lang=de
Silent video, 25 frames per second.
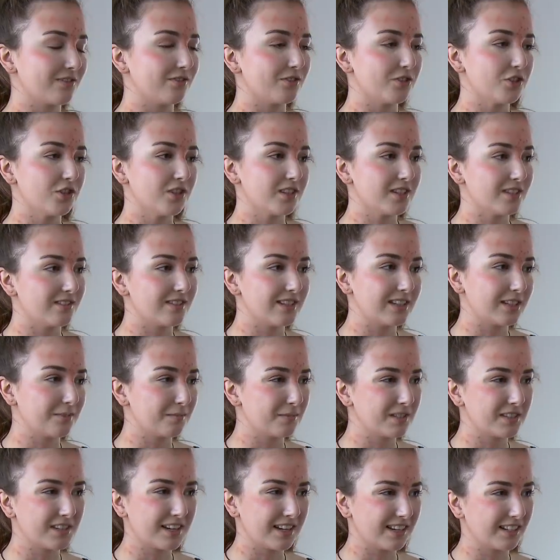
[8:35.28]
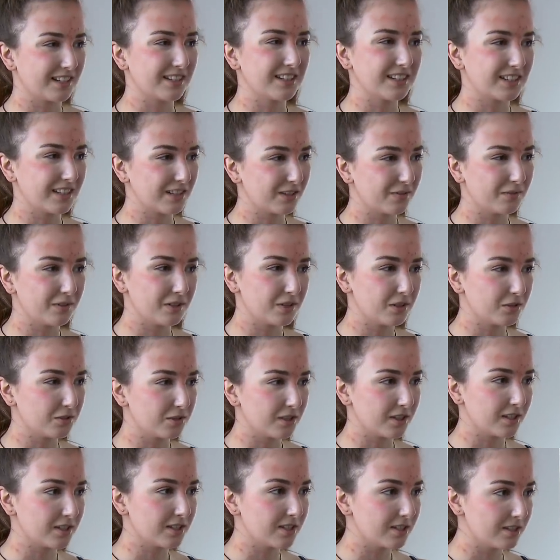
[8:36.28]
frisch, deswegen gibt es eigentlich nicht mhm. viel zu
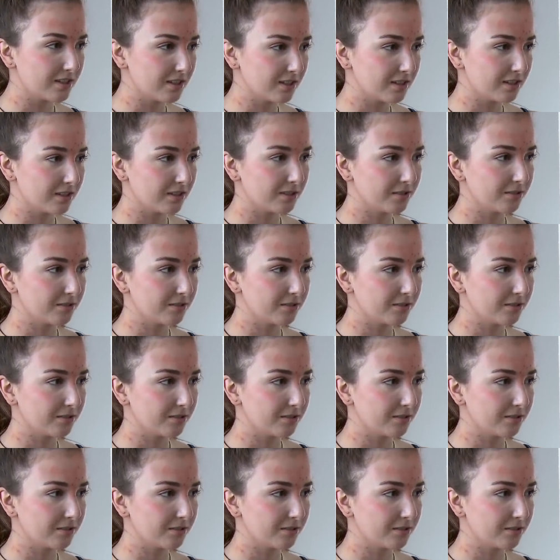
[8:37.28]
erzählen.